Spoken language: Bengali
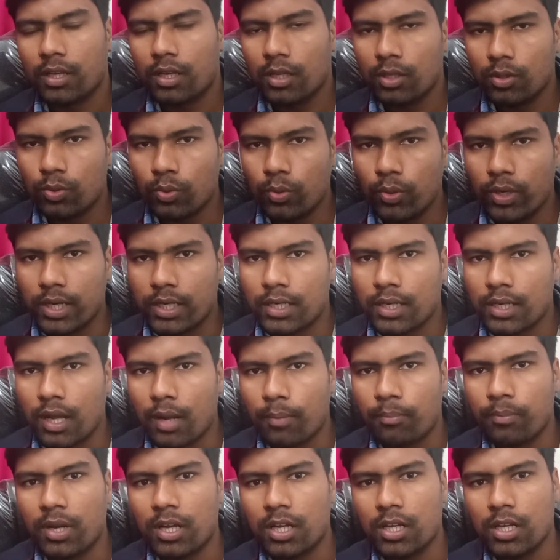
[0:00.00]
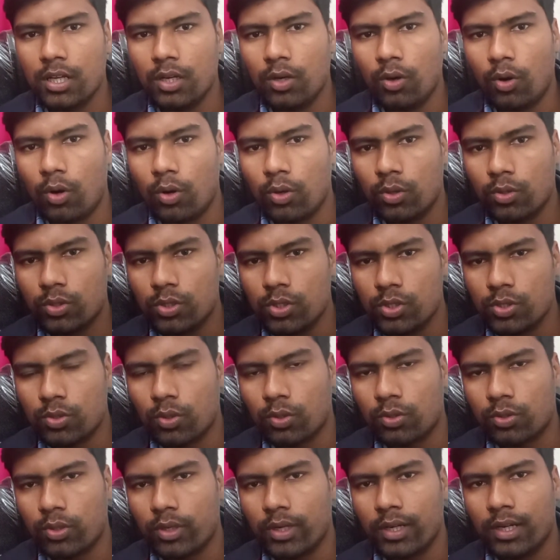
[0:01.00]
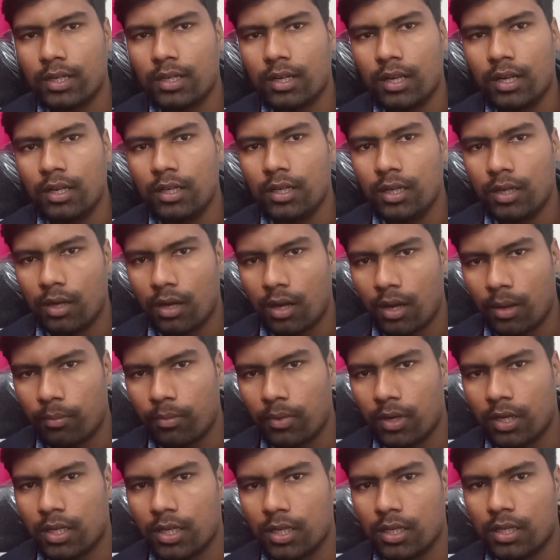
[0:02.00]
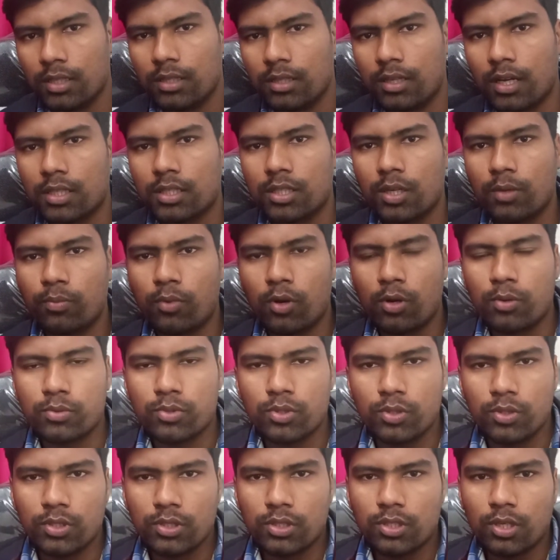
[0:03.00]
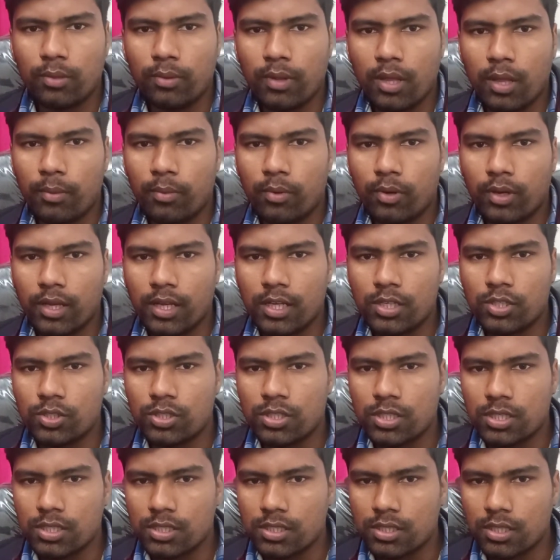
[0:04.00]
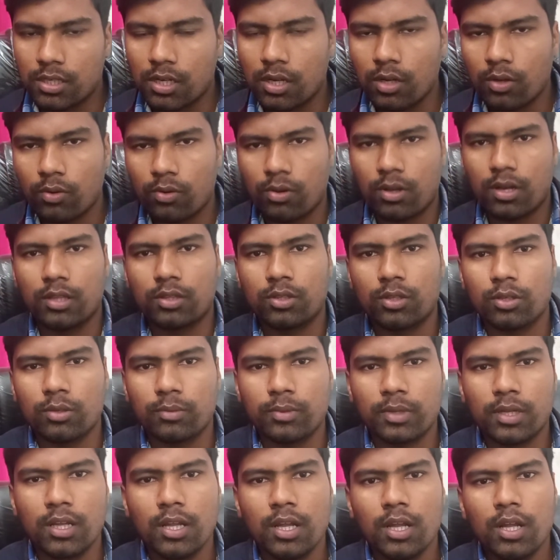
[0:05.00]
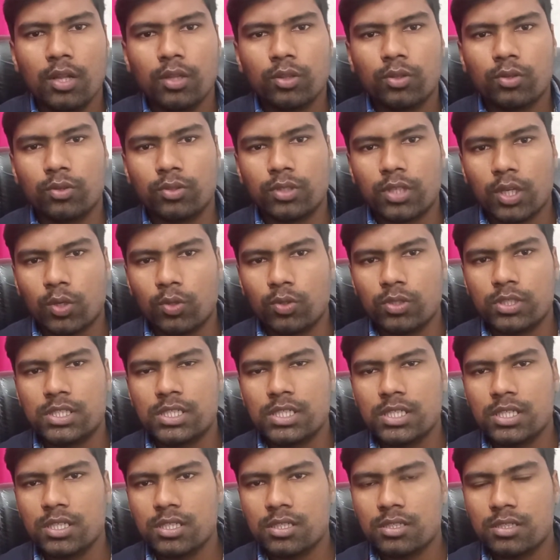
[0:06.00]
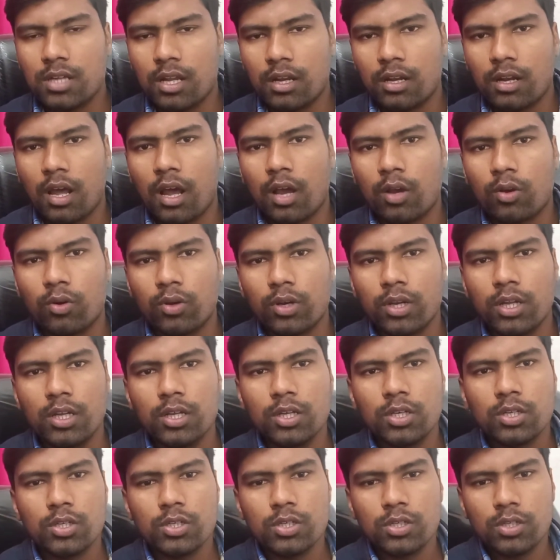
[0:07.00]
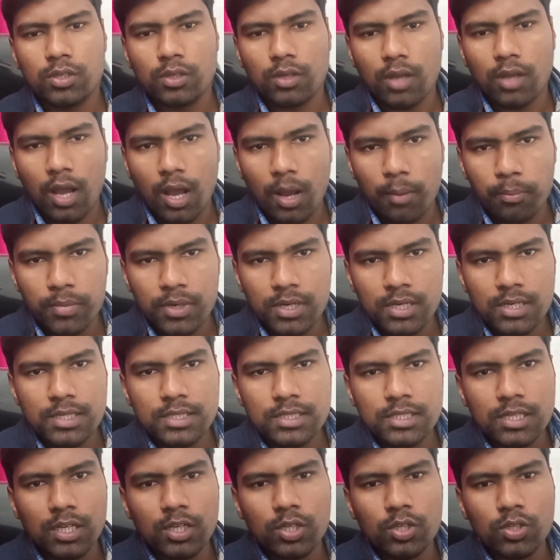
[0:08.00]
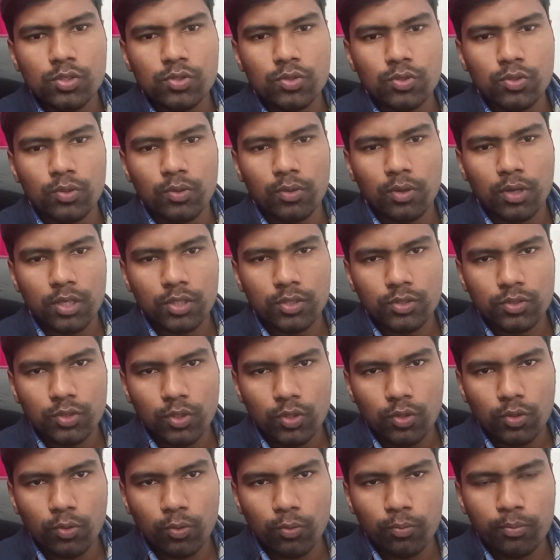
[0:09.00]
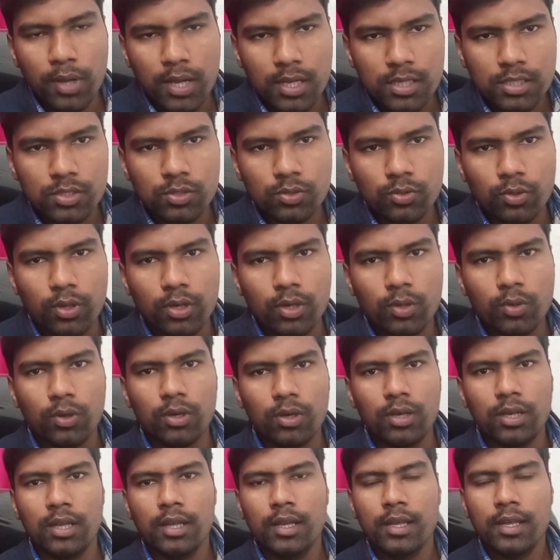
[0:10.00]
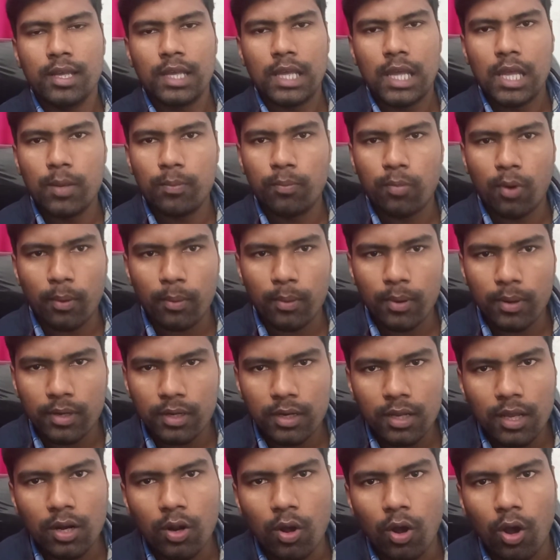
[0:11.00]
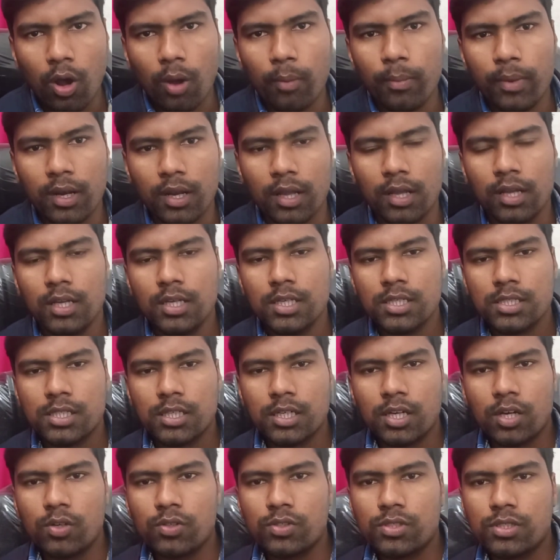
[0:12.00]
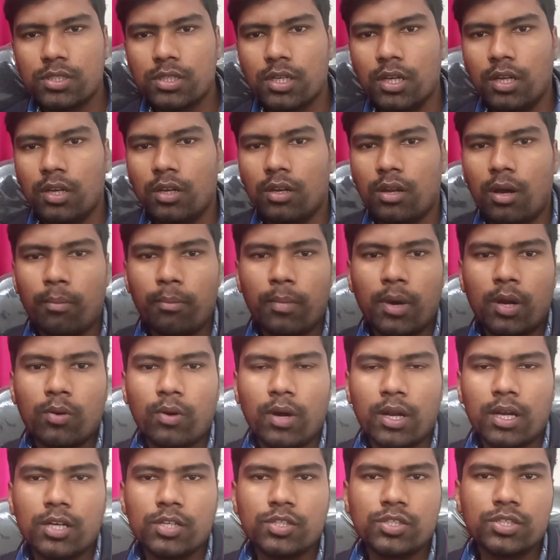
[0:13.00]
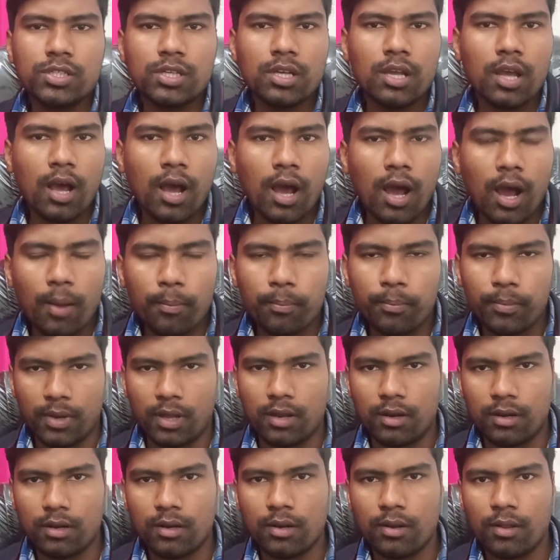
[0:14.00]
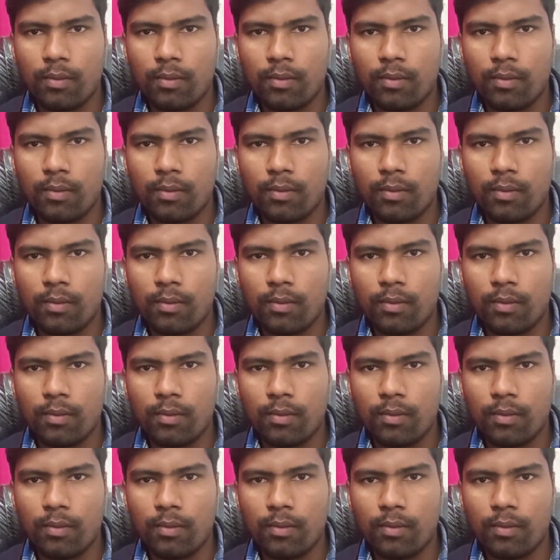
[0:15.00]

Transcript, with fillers: কিন্তু এটা আপনাকে অতি সত্তর এটা আপনাকে ডাক্তারের পরামর্শ নিতে হবে এবং এই চিকিৎসাটা করাতে হবে তো দেখুন চিকিৎসা না করে আপনি নিজে কিছু যে অভ্যাস তৈরি করলে এই প্রবলেমটি আর হবে না সেটা হচ্ছে নাম্বার ওয়ান হচ্ছে আপনার